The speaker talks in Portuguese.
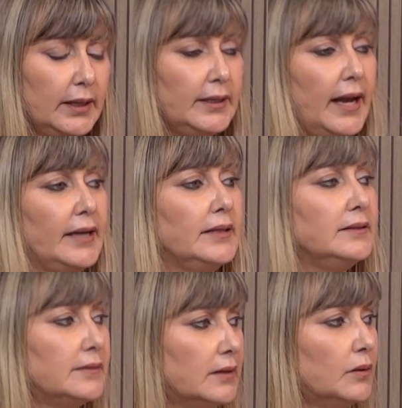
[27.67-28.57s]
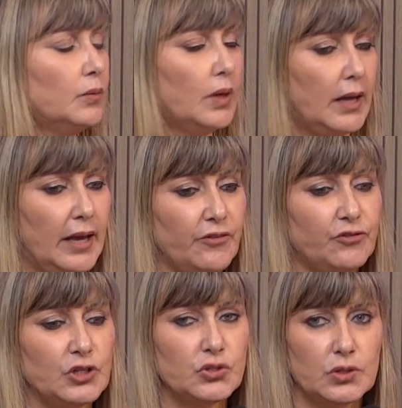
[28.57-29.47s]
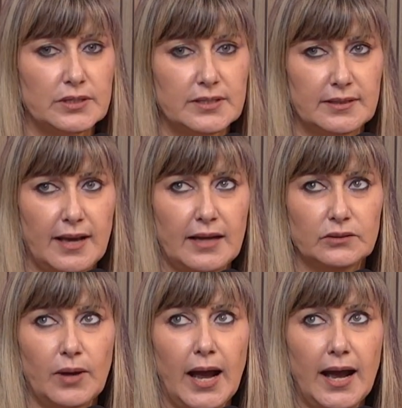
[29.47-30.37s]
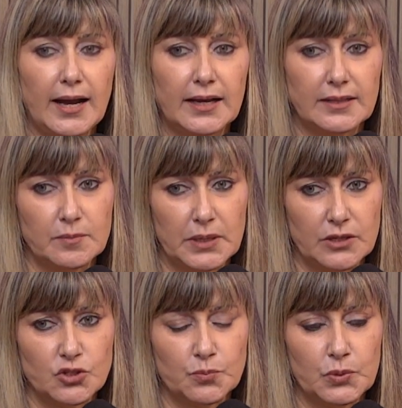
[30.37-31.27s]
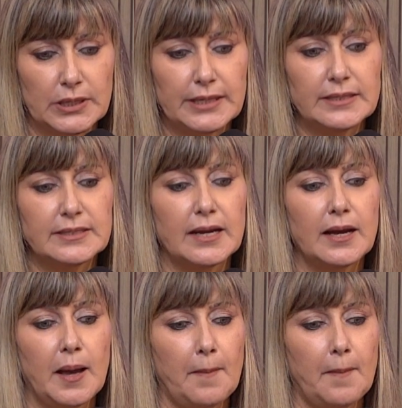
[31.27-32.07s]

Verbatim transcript: e aí então é, foi solicitado à academia de polícia